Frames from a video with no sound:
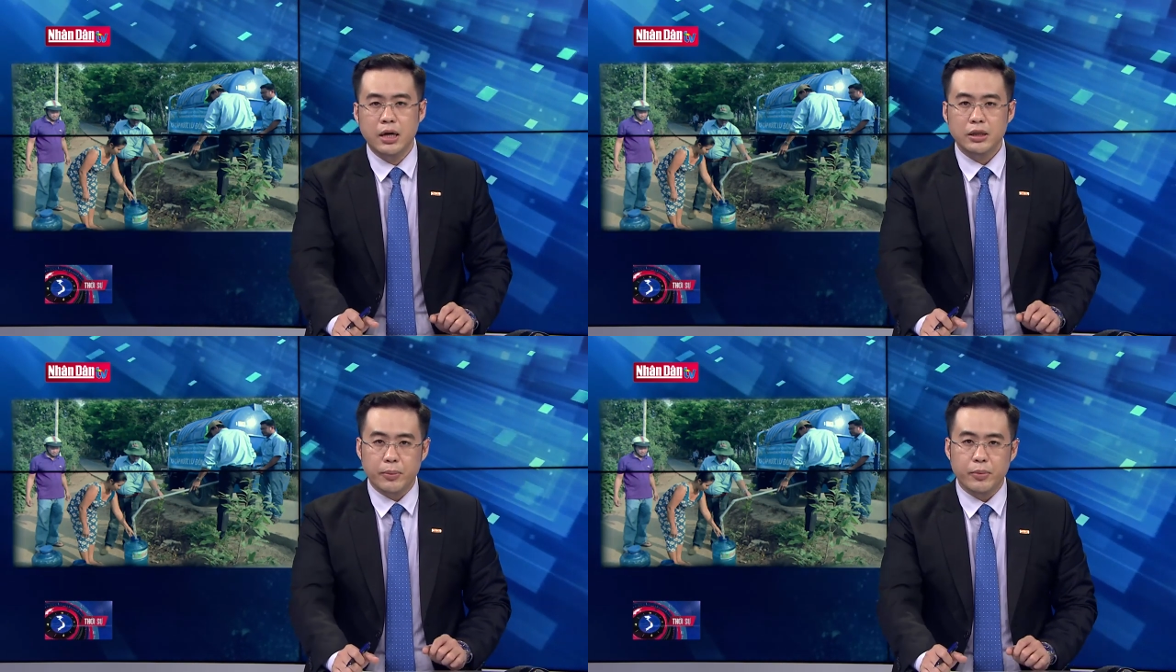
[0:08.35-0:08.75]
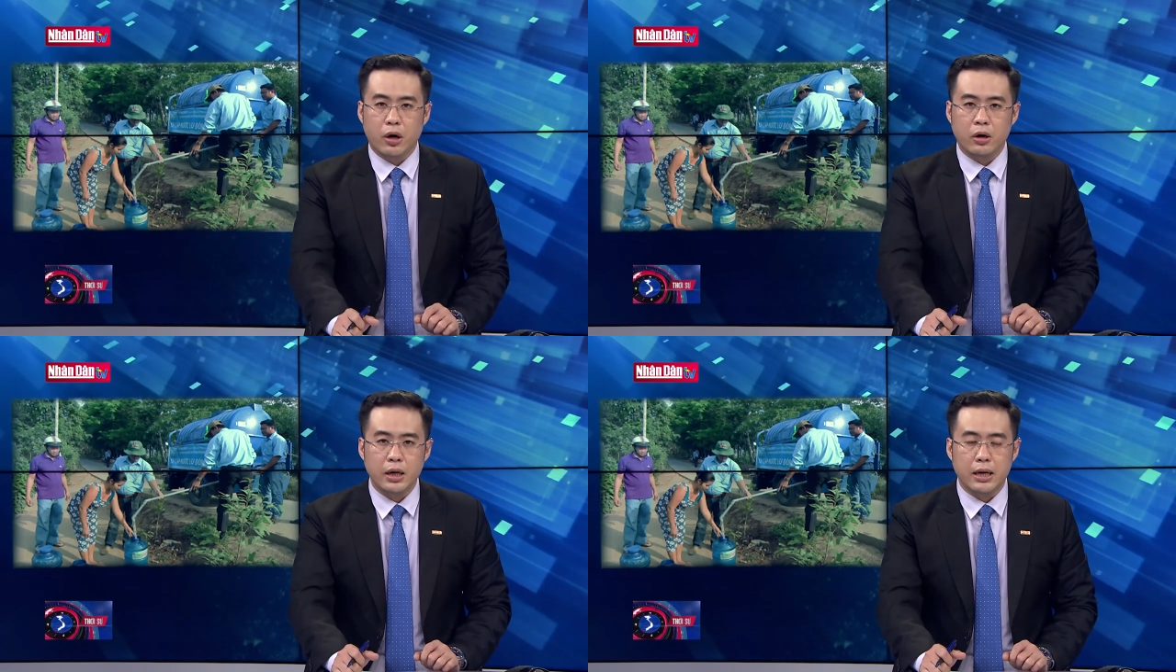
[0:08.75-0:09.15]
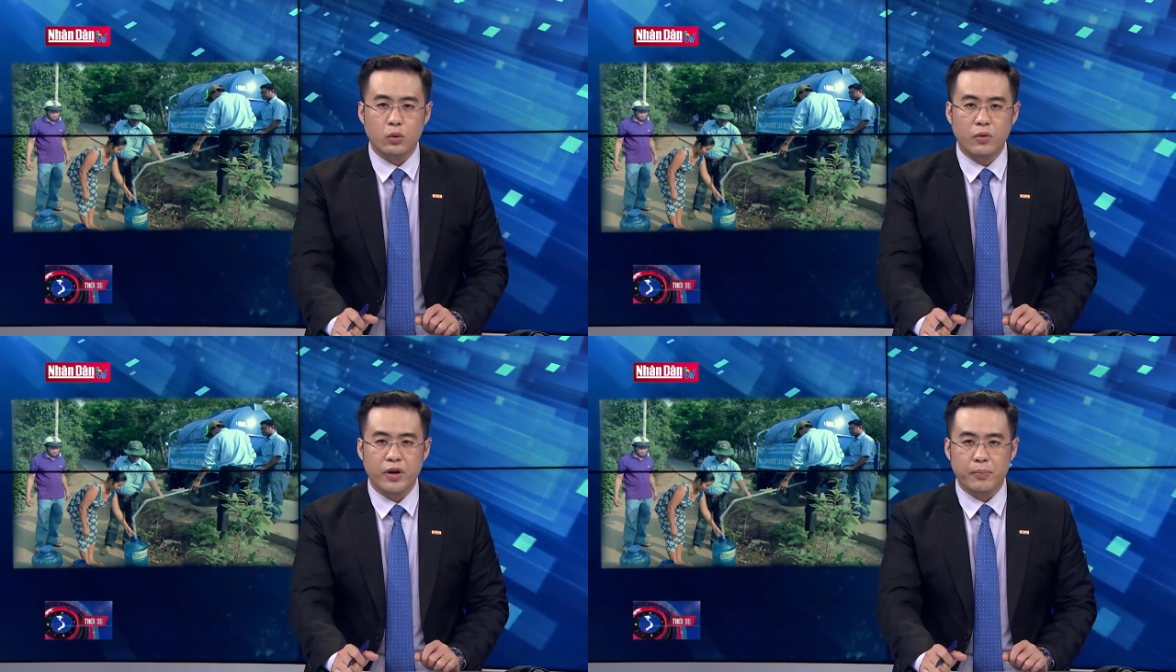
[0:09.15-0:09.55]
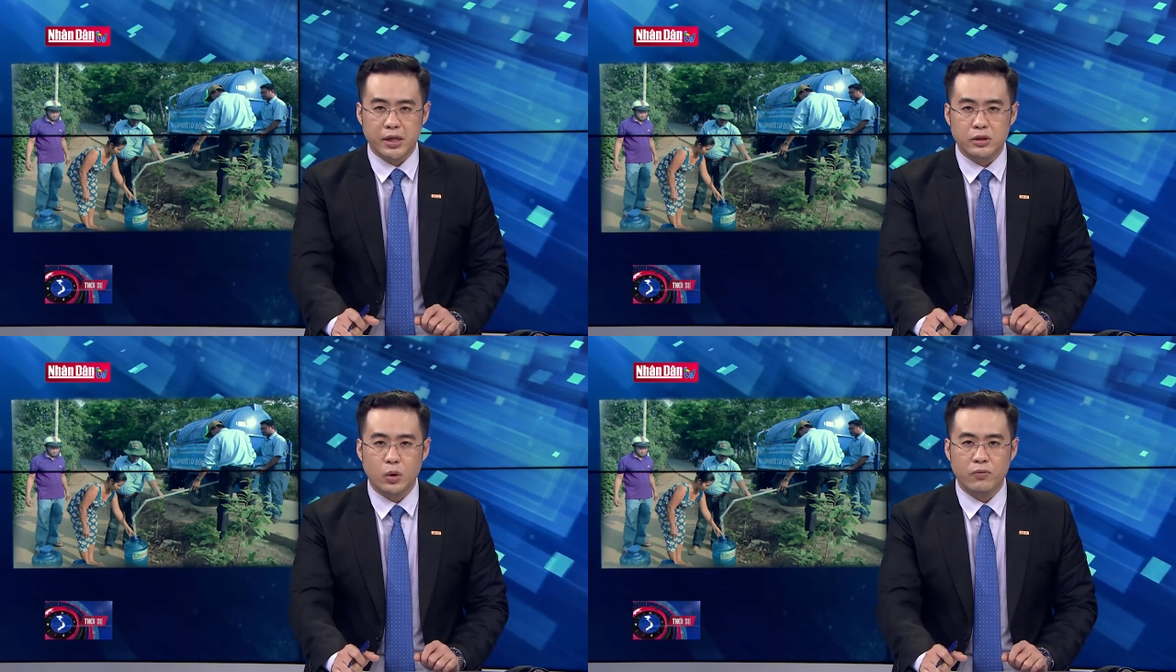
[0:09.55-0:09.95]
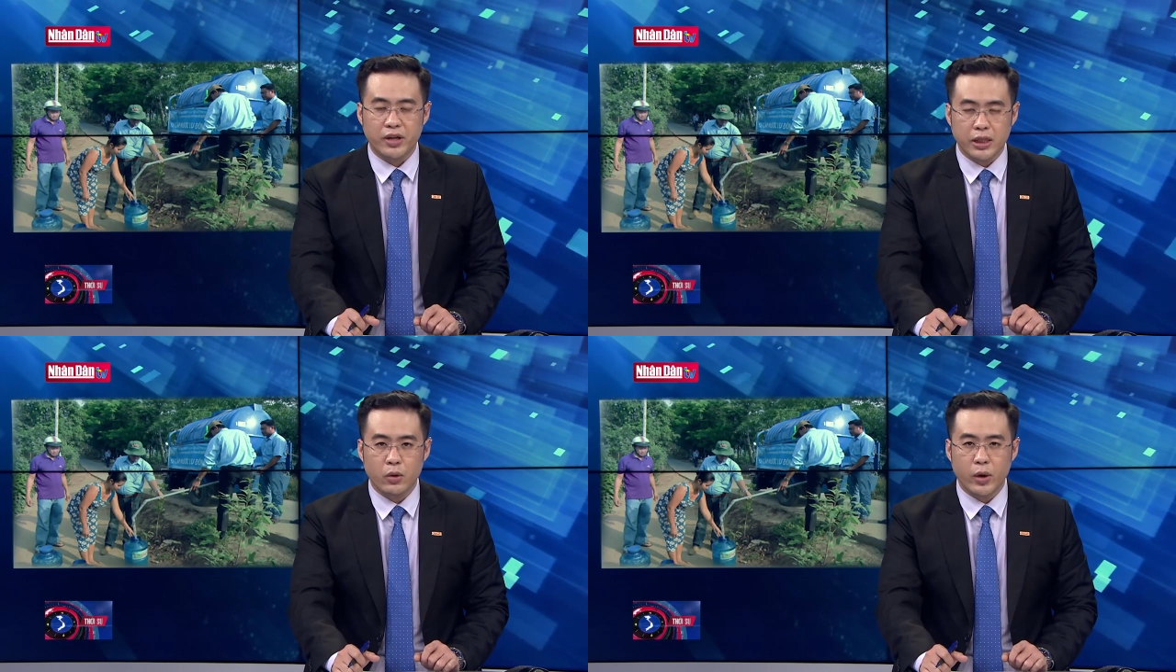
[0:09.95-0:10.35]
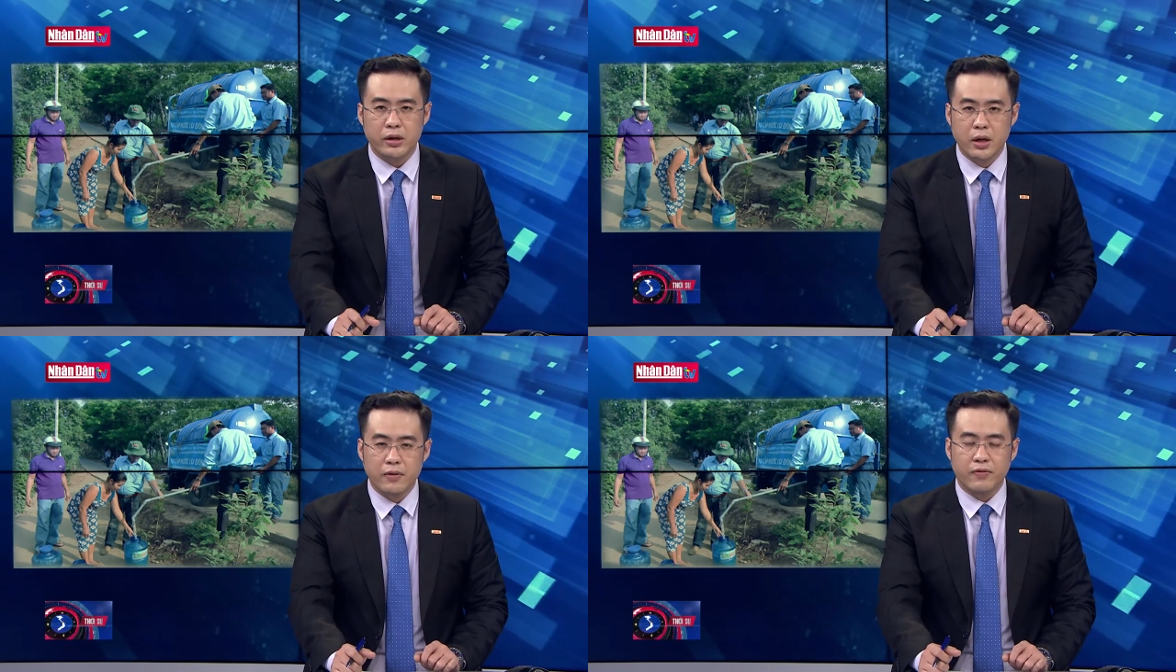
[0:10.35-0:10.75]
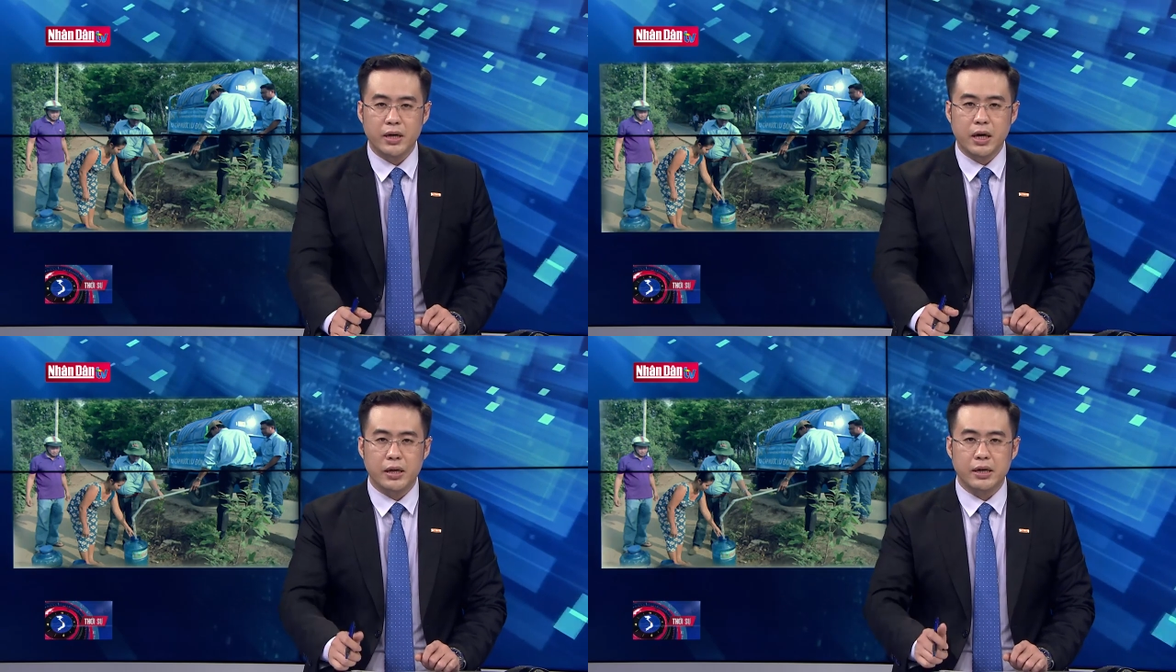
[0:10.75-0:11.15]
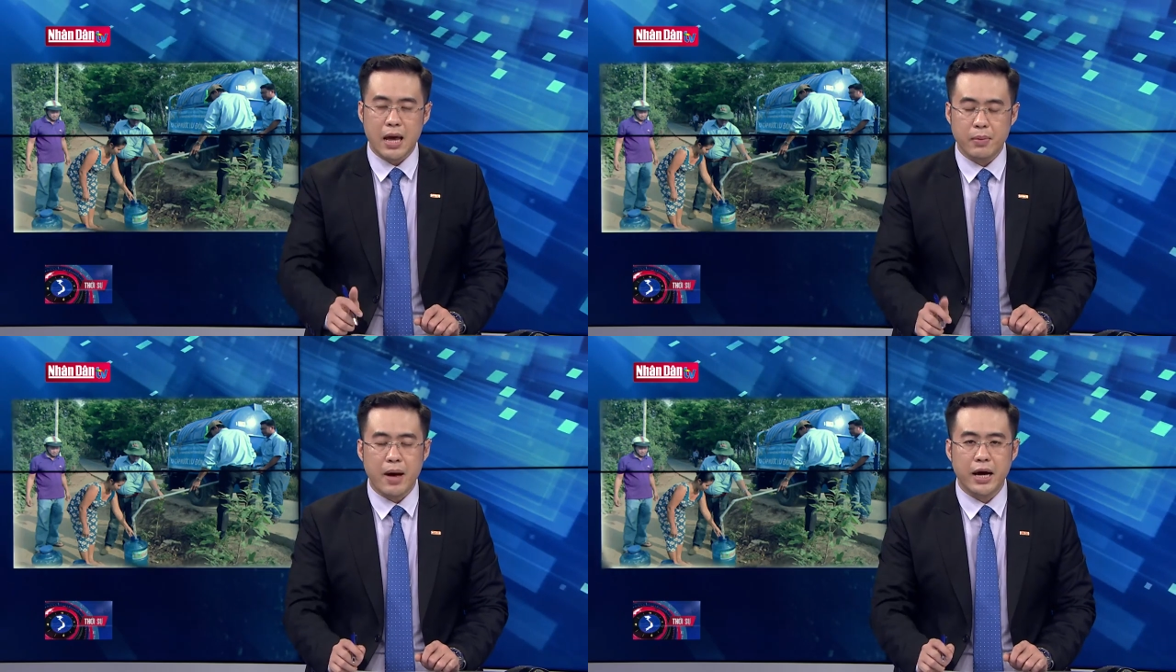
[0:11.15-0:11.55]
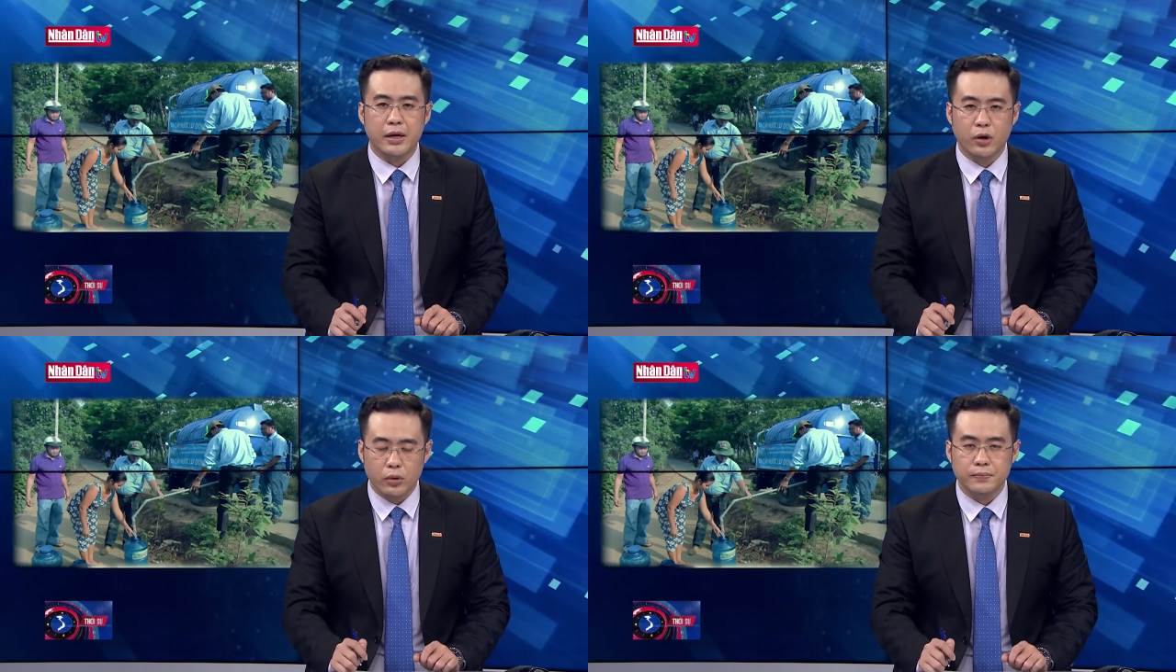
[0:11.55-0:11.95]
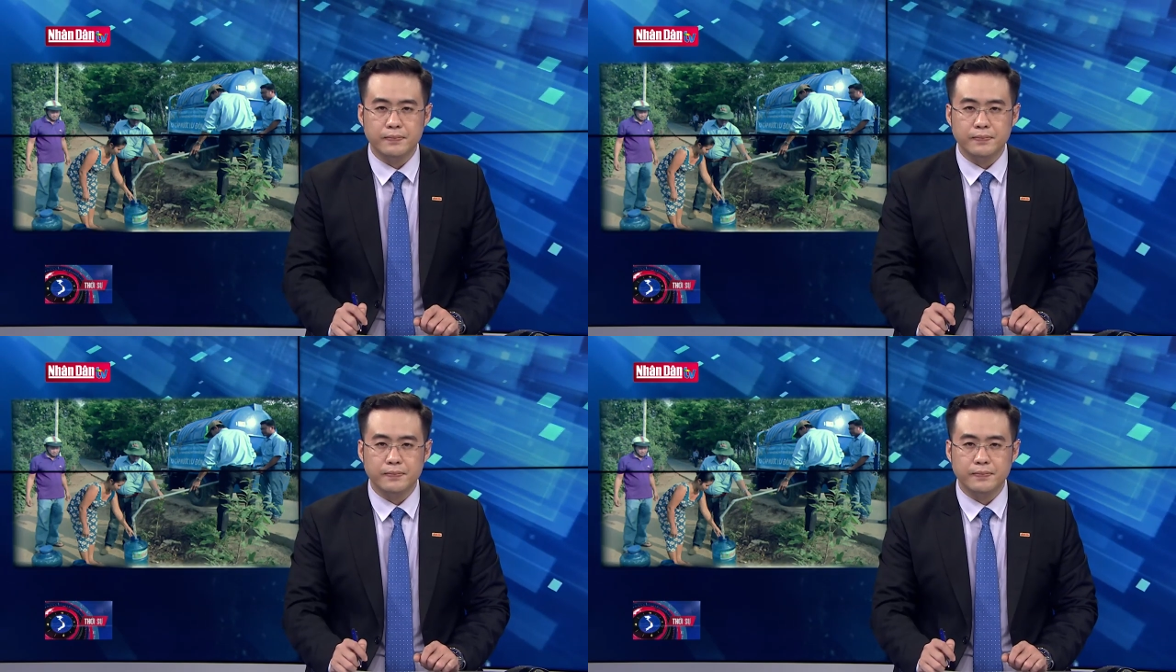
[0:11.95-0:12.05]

tiếp đó là khu vực miền Trung và Tây Nguyên với gần 23.000 hộ.